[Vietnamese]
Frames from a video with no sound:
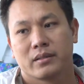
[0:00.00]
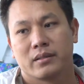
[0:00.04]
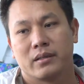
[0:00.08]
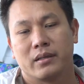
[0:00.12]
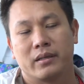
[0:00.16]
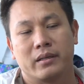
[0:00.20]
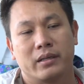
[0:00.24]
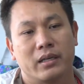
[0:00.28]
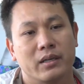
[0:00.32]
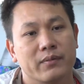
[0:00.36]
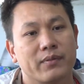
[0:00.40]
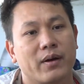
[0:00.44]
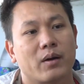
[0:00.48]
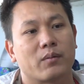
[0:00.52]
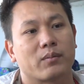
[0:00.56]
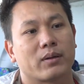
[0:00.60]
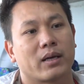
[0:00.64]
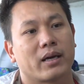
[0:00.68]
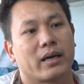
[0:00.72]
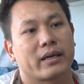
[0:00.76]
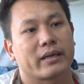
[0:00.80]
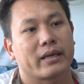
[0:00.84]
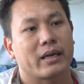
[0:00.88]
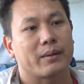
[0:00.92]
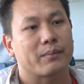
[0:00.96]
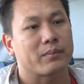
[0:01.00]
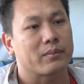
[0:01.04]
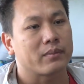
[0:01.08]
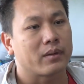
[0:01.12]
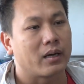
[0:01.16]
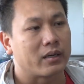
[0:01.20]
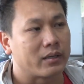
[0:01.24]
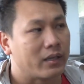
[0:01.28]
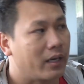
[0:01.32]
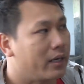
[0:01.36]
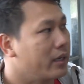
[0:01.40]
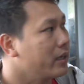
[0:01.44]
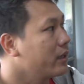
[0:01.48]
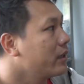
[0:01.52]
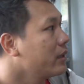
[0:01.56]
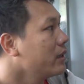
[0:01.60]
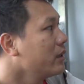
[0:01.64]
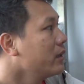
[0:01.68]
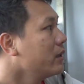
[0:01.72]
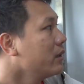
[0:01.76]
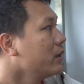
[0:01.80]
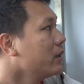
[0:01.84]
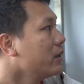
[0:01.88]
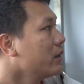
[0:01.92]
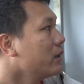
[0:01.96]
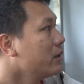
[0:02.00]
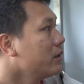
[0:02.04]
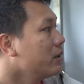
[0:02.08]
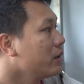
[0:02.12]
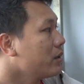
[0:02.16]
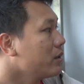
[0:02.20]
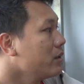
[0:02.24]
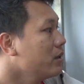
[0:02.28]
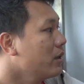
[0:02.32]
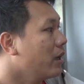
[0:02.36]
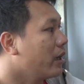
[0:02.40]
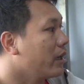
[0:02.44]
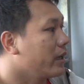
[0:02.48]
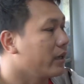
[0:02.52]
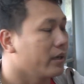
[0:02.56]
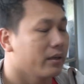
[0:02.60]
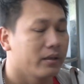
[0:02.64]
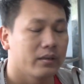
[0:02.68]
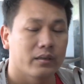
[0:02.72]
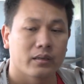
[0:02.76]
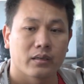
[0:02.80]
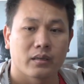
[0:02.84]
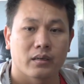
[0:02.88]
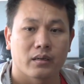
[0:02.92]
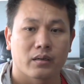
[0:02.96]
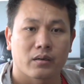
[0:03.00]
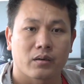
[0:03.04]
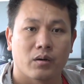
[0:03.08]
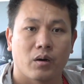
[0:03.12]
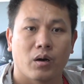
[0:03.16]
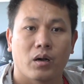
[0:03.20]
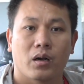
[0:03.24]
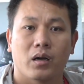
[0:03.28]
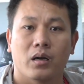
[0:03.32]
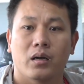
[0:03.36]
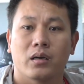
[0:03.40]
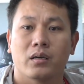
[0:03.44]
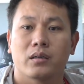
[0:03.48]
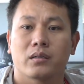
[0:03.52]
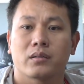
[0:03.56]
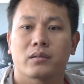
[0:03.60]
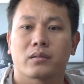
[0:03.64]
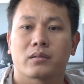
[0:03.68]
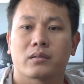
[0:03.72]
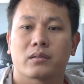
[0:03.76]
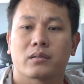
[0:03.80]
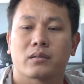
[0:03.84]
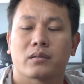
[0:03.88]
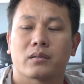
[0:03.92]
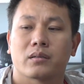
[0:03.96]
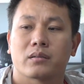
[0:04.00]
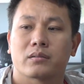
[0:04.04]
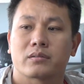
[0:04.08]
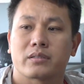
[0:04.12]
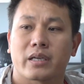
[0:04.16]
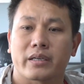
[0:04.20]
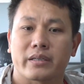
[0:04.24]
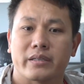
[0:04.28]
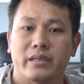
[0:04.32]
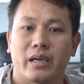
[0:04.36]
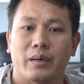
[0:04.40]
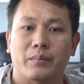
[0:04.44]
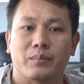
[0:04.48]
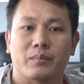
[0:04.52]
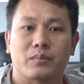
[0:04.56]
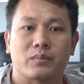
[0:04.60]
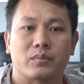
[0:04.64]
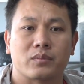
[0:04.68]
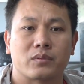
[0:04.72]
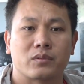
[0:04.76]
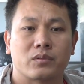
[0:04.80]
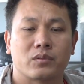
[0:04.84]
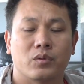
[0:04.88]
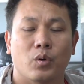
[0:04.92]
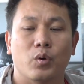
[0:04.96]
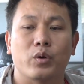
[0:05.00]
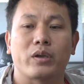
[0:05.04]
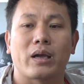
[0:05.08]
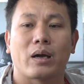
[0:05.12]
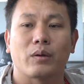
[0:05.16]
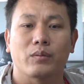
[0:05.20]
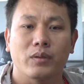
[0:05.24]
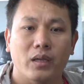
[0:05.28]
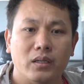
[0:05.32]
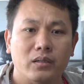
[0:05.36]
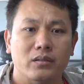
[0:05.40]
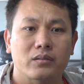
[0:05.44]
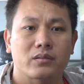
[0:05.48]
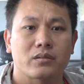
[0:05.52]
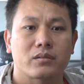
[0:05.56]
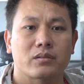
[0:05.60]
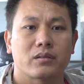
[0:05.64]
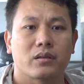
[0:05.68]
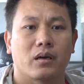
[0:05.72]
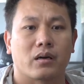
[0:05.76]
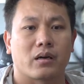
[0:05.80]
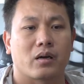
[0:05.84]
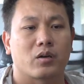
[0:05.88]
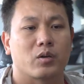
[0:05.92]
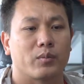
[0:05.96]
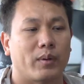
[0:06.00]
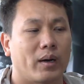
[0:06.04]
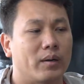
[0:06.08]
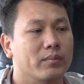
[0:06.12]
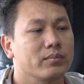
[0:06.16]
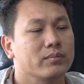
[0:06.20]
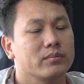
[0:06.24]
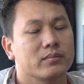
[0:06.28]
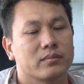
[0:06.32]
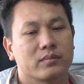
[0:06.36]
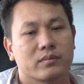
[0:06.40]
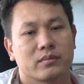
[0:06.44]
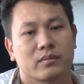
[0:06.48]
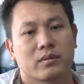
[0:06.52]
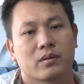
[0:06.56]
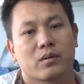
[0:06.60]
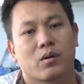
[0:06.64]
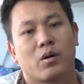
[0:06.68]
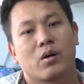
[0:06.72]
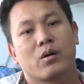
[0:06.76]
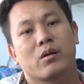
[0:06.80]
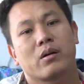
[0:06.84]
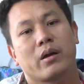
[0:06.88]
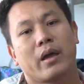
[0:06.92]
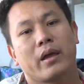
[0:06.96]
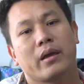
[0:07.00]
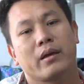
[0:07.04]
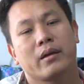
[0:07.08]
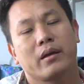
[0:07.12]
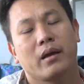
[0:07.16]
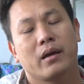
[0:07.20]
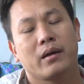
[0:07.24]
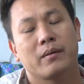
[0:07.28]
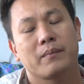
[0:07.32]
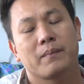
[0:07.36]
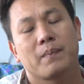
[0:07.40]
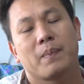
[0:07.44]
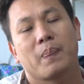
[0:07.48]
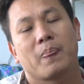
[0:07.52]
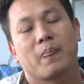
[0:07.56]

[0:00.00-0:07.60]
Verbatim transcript: thì hy vọng là anh em ở đây những người có trách nhiệm tối cao nhất ở các đội bóng có cái à,